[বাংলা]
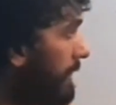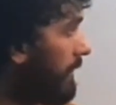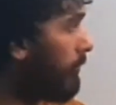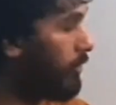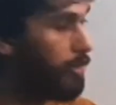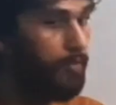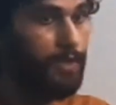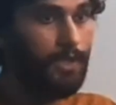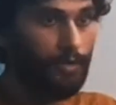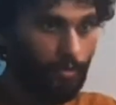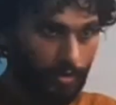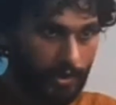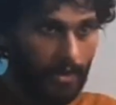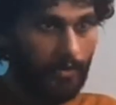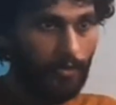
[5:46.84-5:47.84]
তাদের মধ্যবর্তী
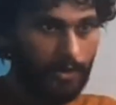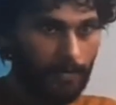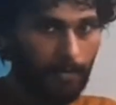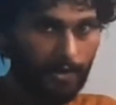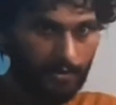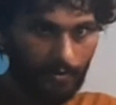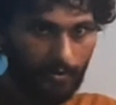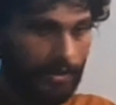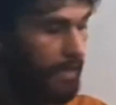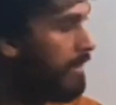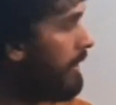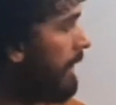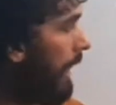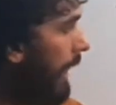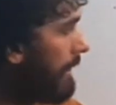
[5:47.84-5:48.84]
কোনটা ওই যে ভেক্টর দুইটার
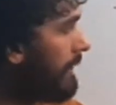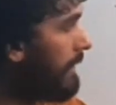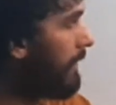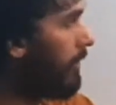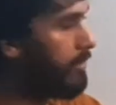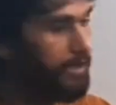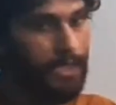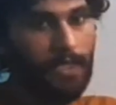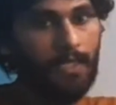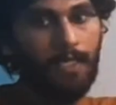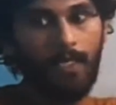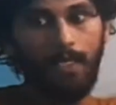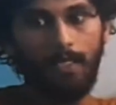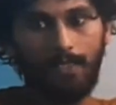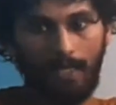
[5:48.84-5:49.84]
আর থিটা হচ্ছে
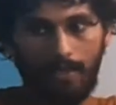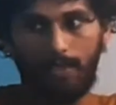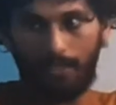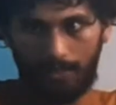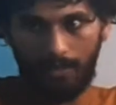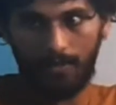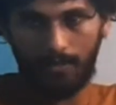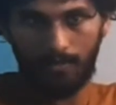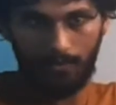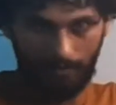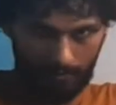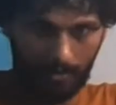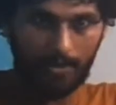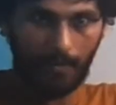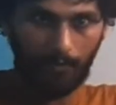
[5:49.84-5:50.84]
টেন থিটা
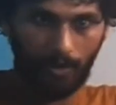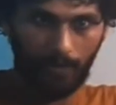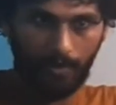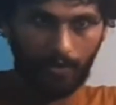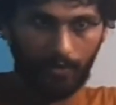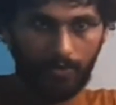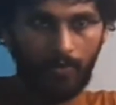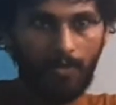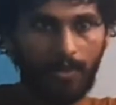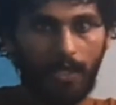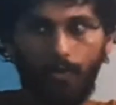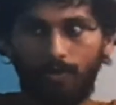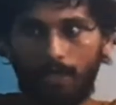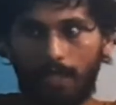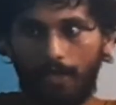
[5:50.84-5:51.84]
হিসাব করে বের করছো
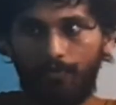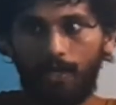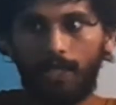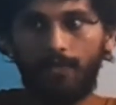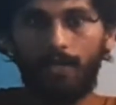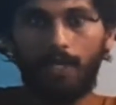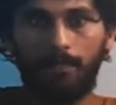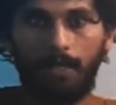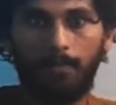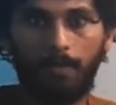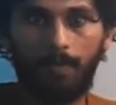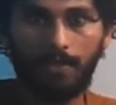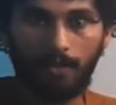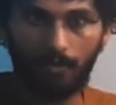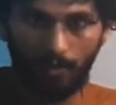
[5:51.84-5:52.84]
কিউ সাইন আলফা ডিভাইডেড বাই পি
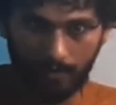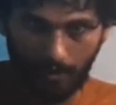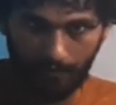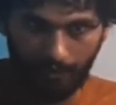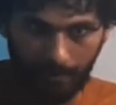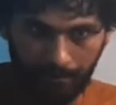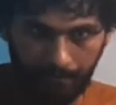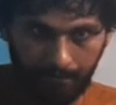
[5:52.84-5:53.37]
প্লাস কি কজ আলফা